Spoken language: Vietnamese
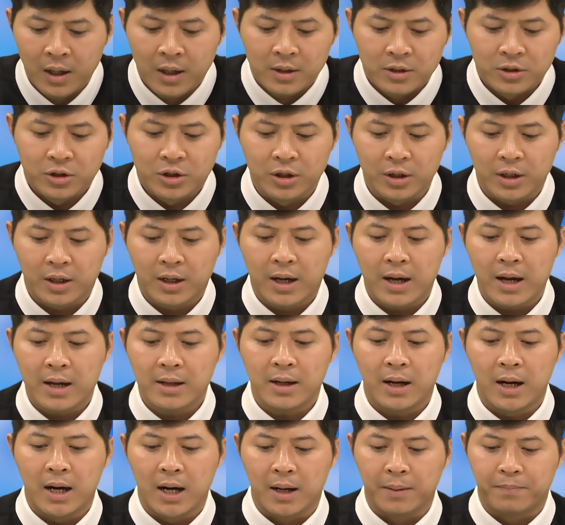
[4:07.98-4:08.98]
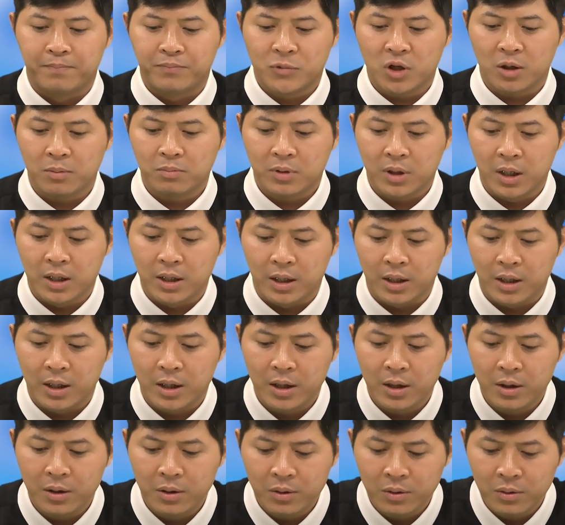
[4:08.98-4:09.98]
Sự kết hợp trong tình
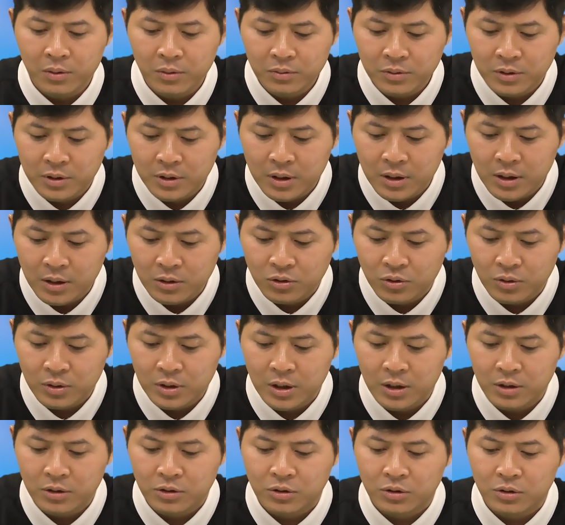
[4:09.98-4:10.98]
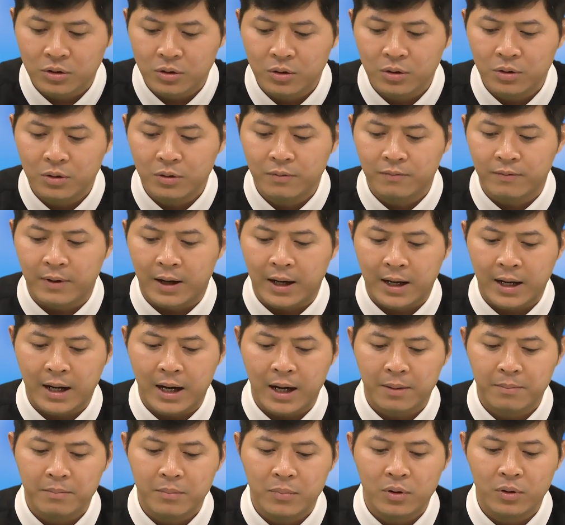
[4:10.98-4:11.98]
yêu giữa Chúa Giêsu và
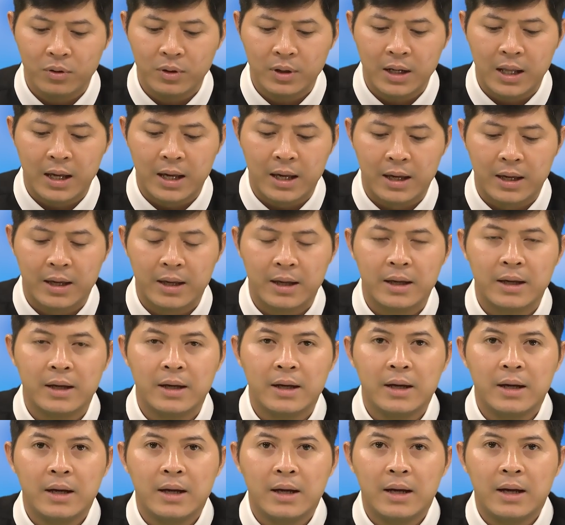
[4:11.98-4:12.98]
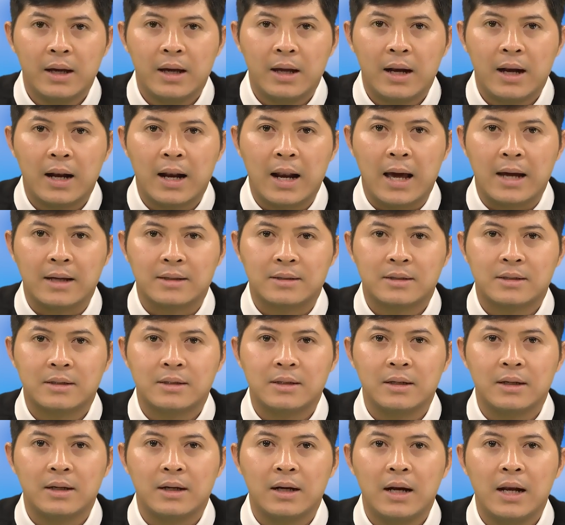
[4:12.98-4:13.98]
các môn đệ là
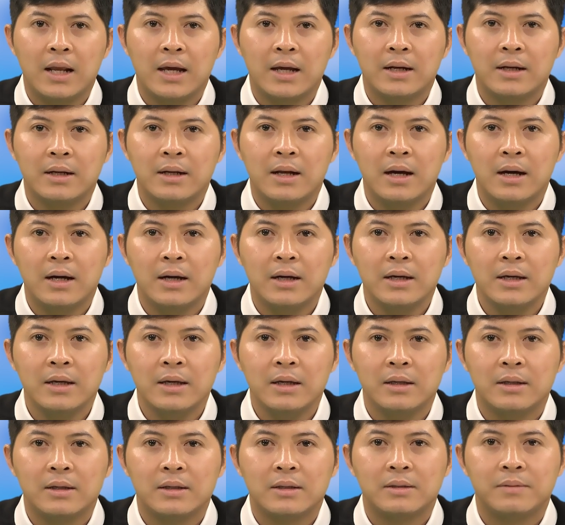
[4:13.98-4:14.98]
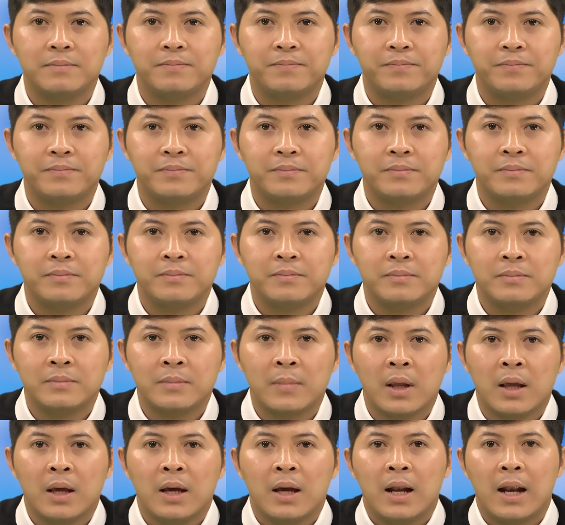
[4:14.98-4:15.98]
sự liên đới
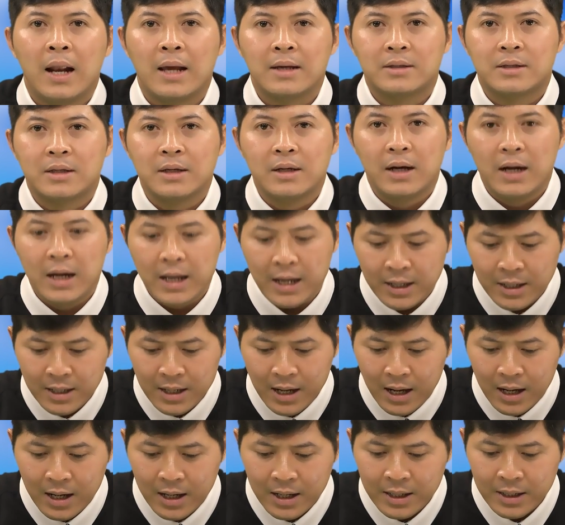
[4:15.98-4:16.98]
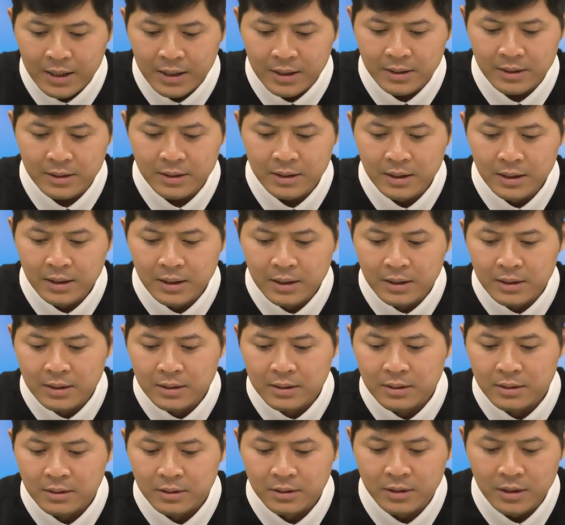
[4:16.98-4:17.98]
là sự liên đới
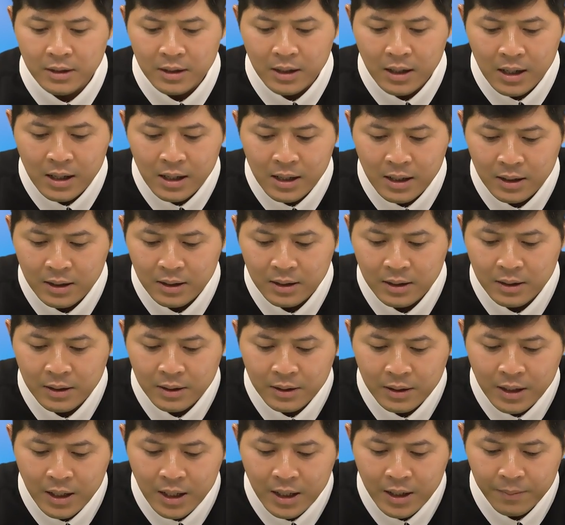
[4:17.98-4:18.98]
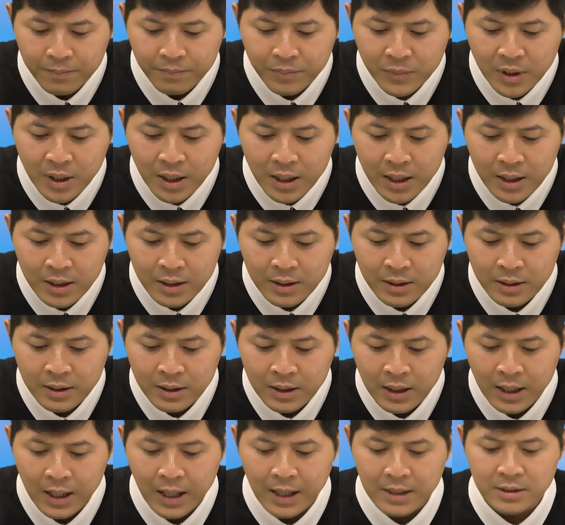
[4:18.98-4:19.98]
giữa niềm tin
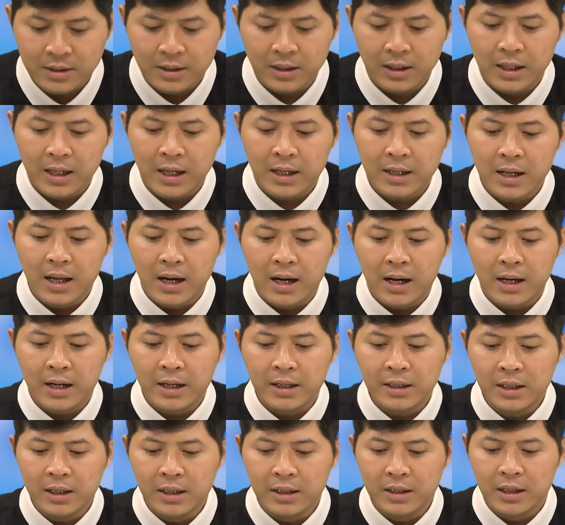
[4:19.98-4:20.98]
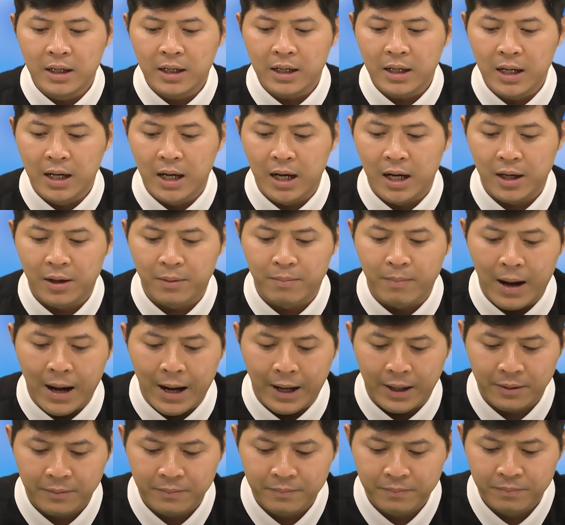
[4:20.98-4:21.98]
là sự liên đới như những người
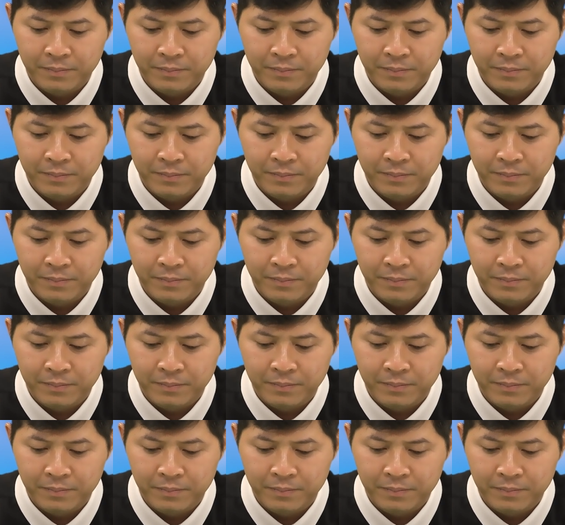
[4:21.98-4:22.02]
bạn